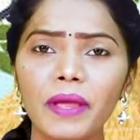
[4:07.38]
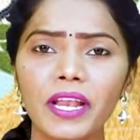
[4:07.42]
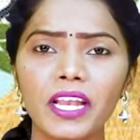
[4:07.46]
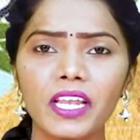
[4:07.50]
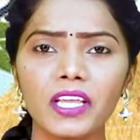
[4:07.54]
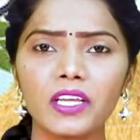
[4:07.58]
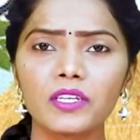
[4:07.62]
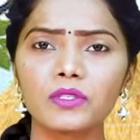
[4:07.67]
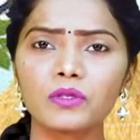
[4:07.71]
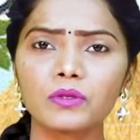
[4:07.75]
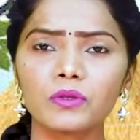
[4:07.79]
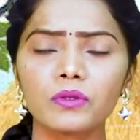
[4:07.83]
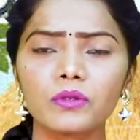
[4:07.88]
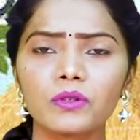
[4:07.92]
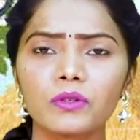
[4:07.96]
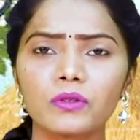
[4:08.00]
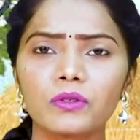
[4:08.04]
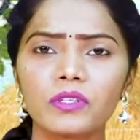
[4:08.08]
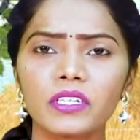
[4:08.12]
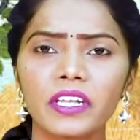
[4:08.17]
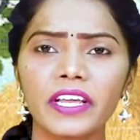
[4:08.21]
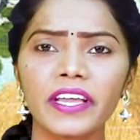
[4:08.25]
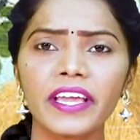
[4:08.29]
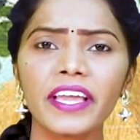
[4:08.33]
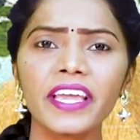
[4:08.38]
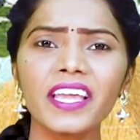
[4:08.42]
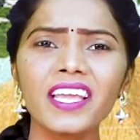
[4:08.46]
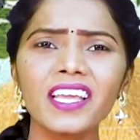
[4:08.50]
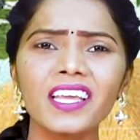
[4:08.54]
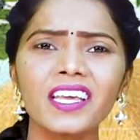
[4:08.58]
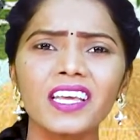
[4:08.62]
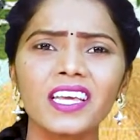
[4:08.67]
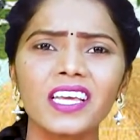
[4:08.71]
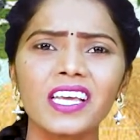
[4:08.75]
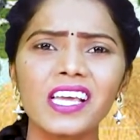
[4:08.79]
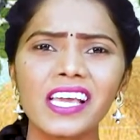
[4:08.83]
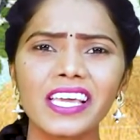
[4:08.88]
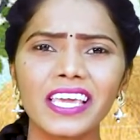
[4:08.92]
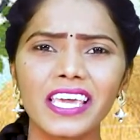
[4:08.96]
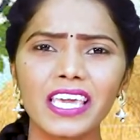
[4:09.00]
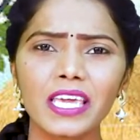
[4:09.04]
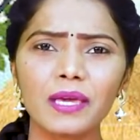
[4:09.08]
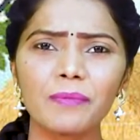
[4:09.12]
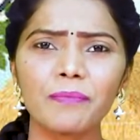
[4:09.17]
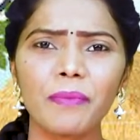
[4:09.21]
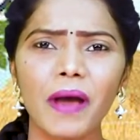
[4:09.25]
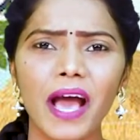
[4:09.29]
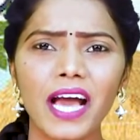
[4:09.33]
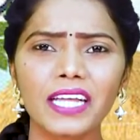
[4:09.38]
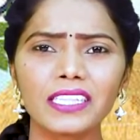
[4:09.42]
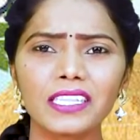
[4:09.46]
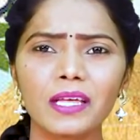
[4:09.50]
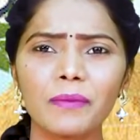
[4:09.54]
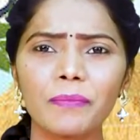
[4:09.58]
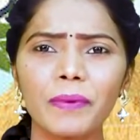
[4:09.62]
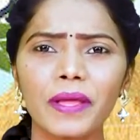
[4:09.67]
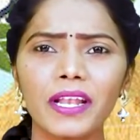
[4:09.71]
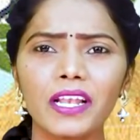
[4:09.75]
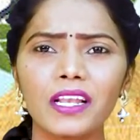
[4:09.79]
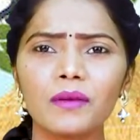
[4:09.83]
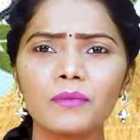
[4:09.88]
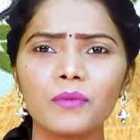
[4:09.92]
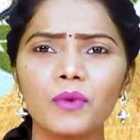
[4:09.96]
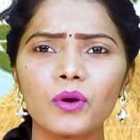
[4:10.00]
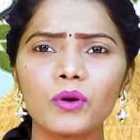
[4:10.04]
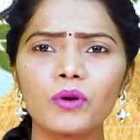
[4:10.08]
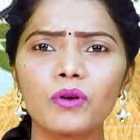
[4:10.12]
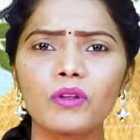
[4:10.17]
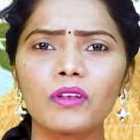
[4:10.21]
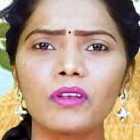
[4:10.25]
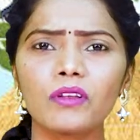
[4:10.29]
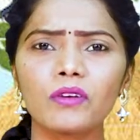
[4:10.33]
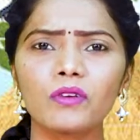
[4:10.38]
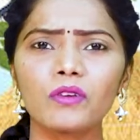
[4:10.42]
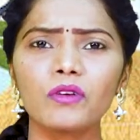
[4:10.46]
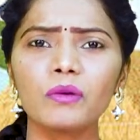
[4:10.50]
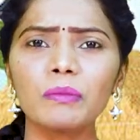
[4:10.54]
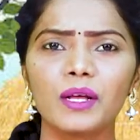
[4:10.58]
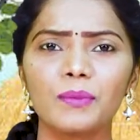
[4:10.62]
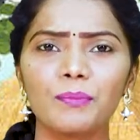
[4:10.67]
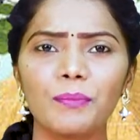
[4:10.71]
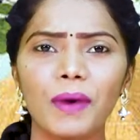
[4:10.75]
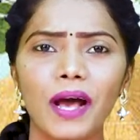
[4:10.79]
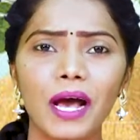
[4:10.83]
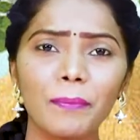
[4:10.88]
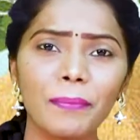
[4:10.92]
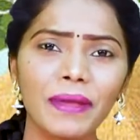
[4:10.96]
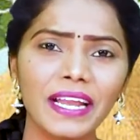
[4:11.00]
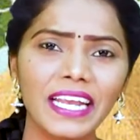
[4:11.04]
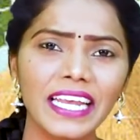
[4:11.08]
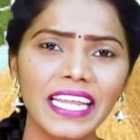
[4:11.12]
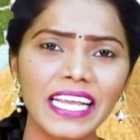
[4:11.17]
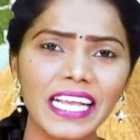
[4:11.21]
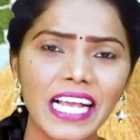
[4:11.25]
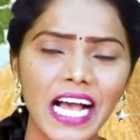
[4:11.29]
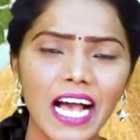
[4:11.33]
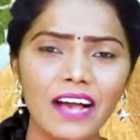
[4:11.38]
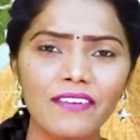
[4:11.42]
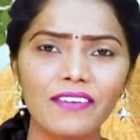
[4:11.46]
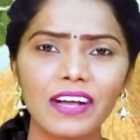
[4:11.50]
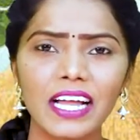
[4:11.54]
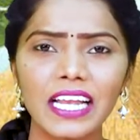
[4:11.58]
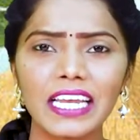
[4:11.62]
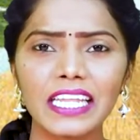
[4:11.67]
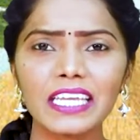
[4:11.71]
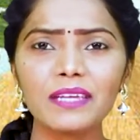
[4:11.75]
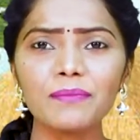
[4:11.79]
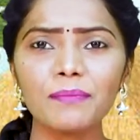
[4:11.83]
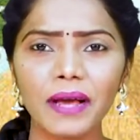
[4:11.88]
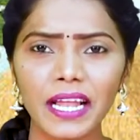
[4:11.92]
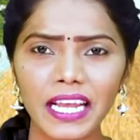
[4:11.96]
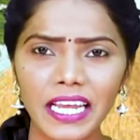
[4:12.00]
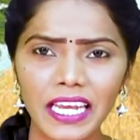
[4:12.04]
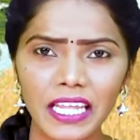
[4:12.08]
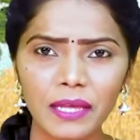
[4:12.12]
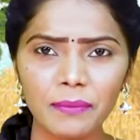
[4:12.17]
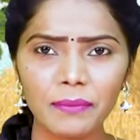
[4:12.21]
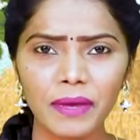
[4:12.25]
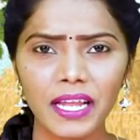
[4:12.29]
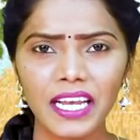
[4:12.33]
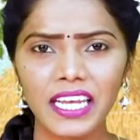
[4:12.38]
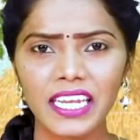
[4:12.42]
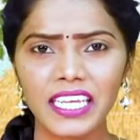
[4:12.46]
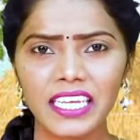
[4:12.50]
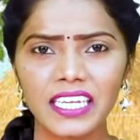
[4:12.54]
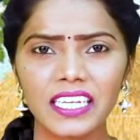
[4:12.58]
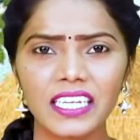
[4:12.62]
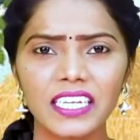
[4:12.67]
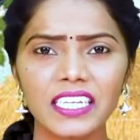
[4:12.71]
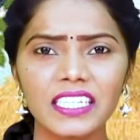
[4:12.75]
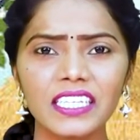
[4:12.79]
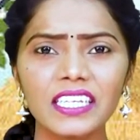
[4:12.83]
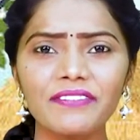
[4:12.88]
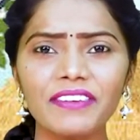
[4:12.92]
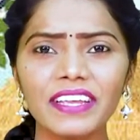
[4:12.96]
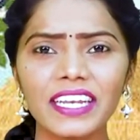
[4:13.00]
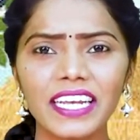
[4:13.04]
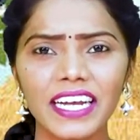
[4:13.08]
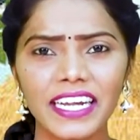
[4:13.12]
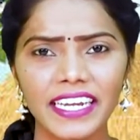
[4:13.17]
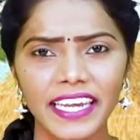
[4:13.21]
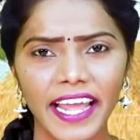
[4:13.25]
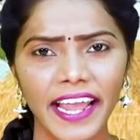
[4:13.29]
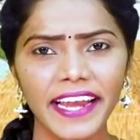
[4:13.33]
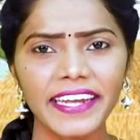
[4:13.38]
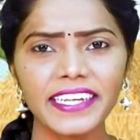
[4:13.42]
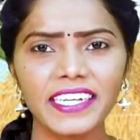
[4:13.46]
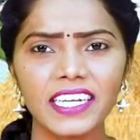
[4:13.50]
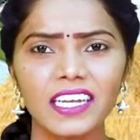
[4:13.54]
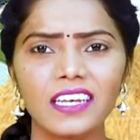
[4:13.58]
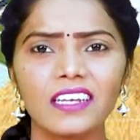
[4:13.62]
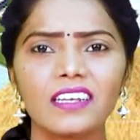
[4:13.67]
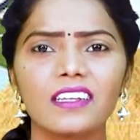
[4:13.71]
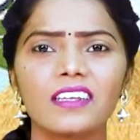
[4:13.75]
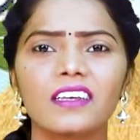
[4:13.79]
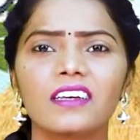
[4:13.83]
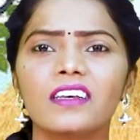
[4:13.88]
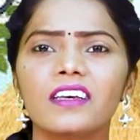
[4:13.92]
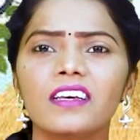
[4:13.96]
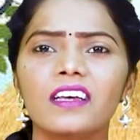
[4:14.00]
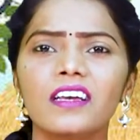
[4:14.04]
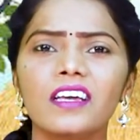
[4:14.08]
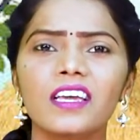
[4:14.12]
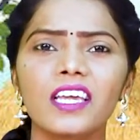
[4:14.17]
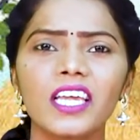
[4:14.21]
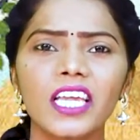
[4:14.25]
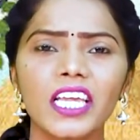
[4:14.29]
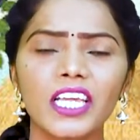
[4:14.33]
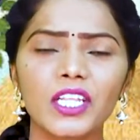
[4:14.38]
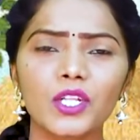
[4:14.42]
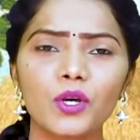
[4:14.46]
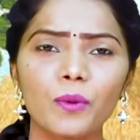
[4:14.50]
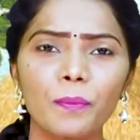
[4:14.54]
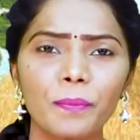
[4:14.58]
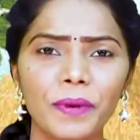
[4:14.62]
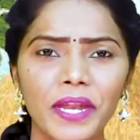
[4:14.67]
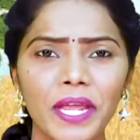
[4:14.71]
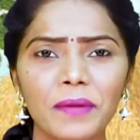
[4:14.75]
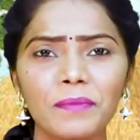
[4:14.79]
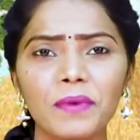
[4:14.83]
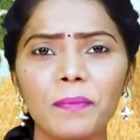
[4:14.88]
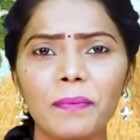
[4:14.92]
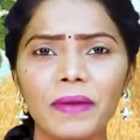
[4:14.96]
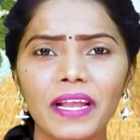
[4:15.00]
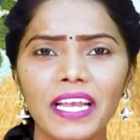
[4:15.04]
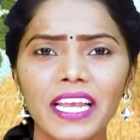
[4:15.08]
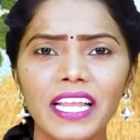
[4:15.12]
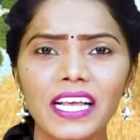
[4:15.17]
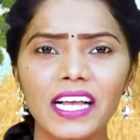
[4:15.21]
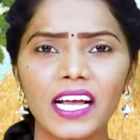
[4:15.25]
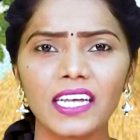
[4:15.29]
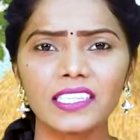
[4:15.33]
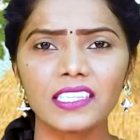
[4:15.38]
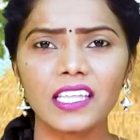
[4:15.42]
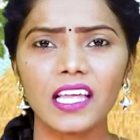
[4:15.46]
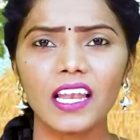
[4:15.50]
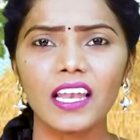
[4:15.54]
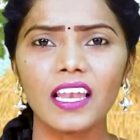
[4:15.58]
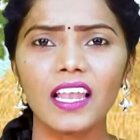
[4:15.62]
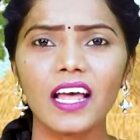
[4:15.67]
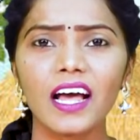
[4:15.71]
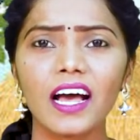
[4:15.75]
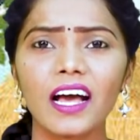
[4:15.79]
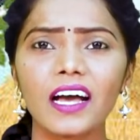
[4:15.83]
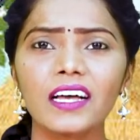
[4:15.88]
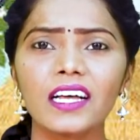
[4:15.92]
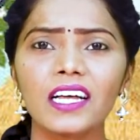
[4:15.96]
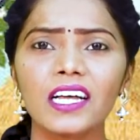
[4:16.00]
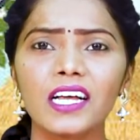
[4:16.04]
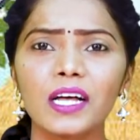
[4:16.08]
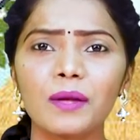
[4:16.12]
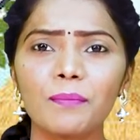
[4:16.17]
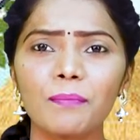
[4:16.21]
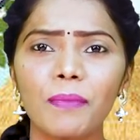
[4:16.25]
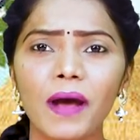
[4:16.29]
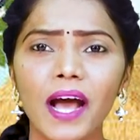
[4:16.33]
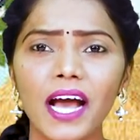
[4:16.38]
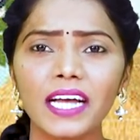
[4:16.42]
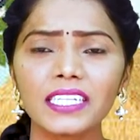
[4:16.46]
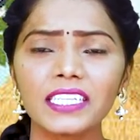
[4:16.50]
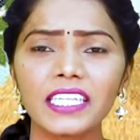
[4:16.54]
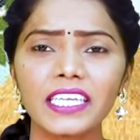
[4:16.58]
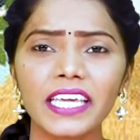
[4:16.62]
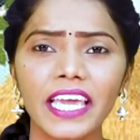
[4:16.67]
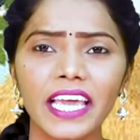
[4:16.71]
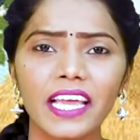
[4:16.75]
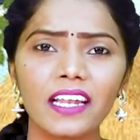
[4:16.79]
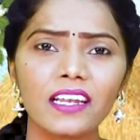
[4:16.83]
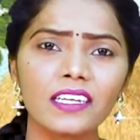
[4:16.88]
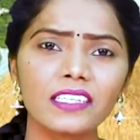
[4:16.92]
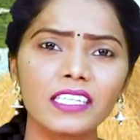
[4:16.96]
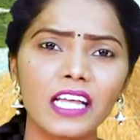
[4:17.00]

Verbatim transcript: పెళ్ళి చేసుకుంటుంటే గీ పాత పెళ్ళ మొగుళ్ళు మా పెళ్ళి కావాలి మళ్ళీ మళ్ళీ ఇది వీళ్ళ టైటిల్ ఇదో ప్రేమ పెళ్లి కథల్లా పాతికేళ్ల